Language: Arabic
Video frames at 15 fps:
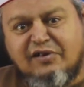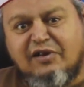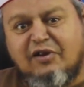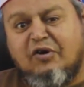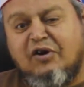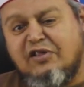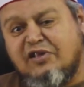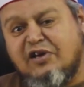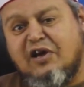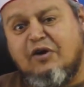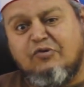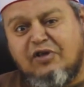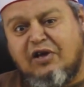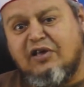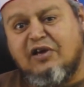لو عايز
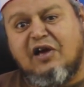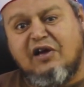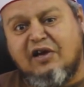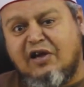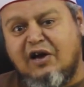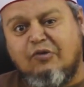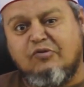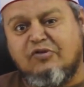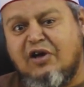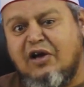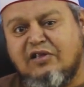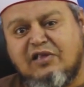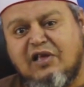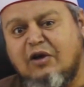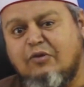يتجوز عليك هيتجوز
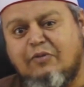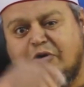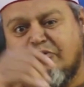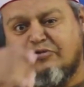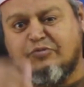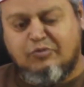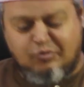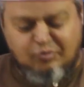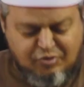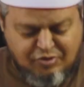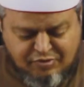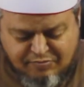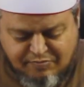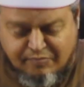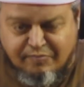حتى لو معهوش
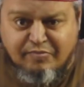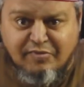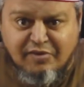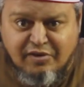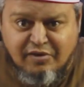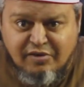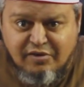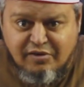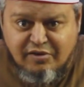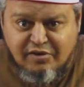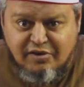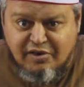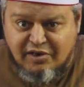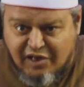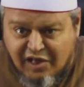فلوس
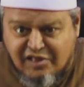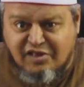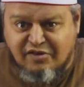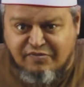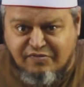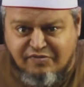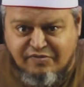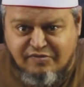للاسف